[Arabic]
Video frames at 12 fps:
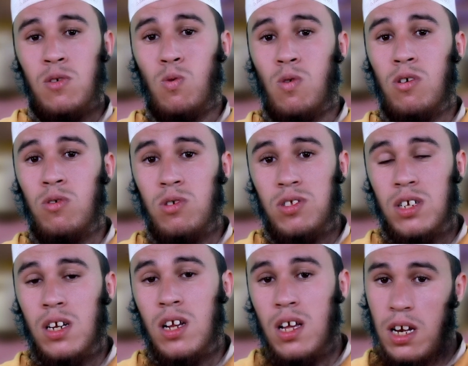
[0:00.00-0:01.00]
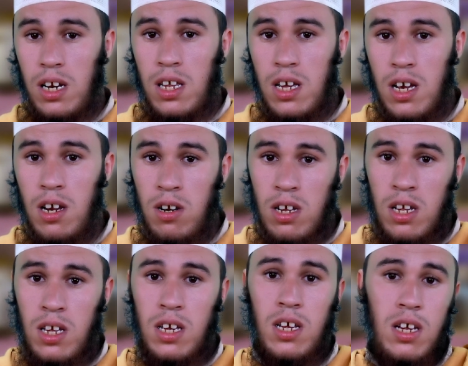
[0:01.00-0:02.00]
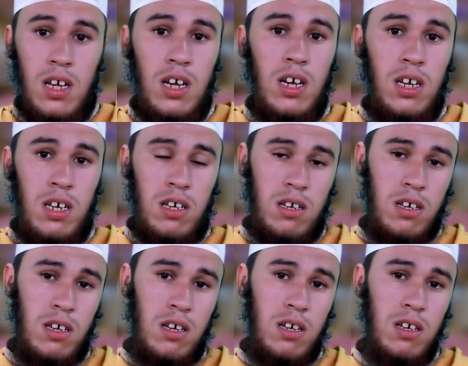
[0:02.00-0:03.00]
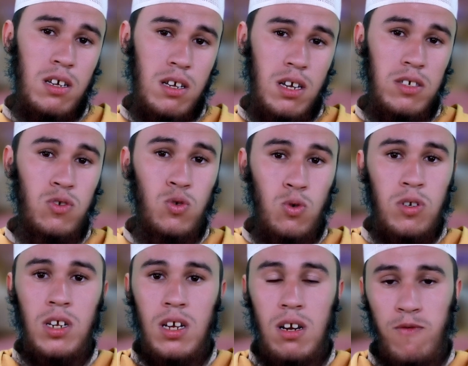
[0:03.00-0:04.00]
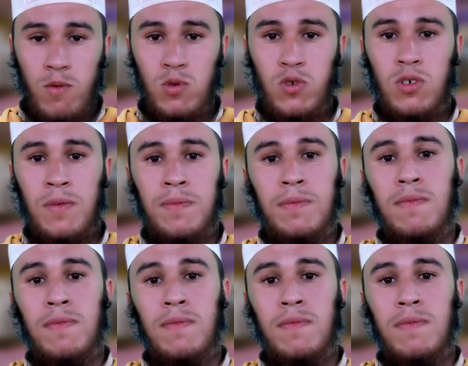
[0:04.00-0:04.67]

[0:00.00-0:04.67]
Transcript: وروك يصدر يعني اي اي اي اي, أي, أي السري الفلوس